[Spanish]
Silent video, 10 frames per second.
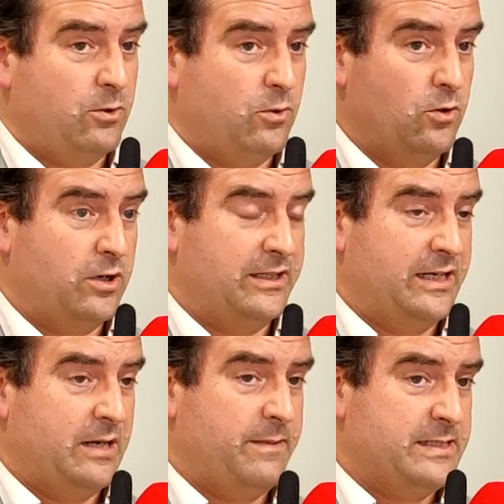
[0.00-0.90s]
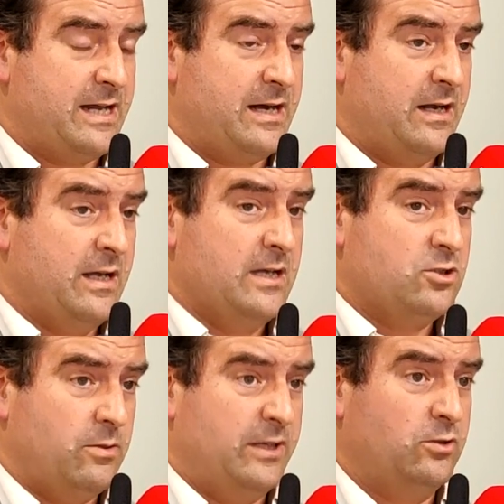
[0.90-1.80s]
pero luego lo que tiene que pensar
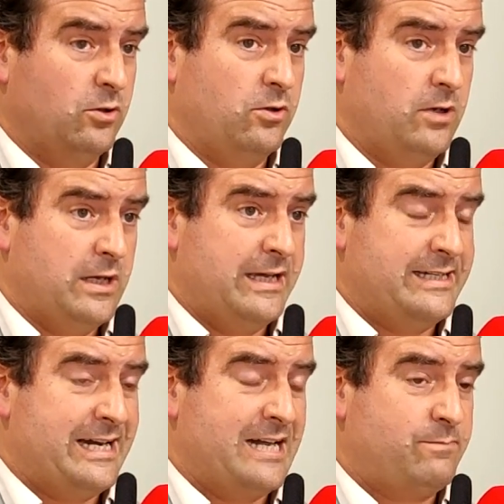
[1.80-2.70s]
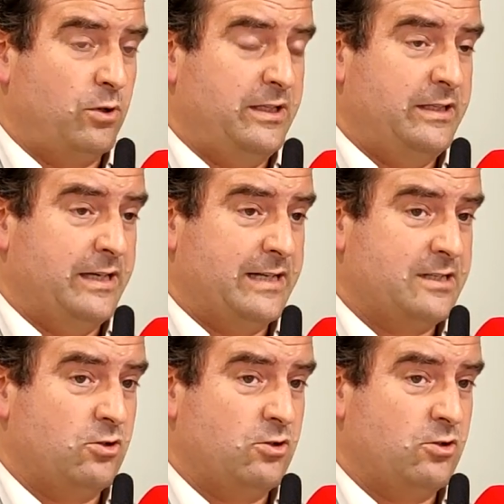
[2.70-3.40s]
sobre todo es en las políticas,